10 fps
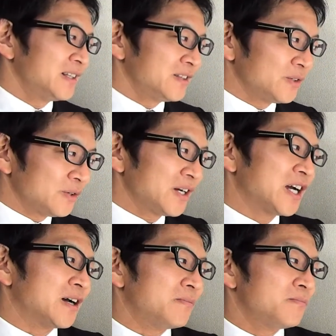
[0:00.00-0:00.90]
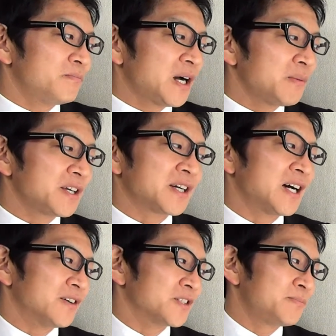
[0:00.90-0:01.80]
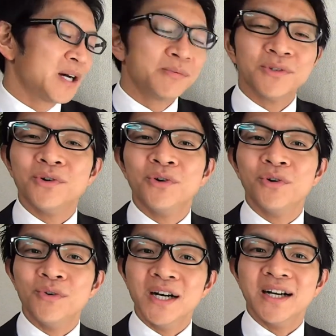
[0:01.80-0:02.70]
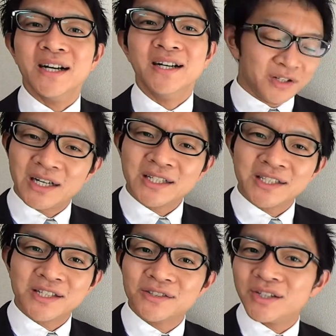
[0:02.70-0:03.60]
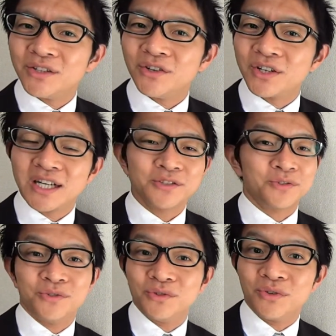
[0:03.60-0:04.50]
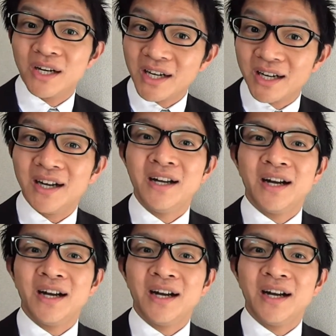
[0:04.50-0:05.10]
ところが、パブリックハウス、パブの方は、赤ちゃん連れの家族とか、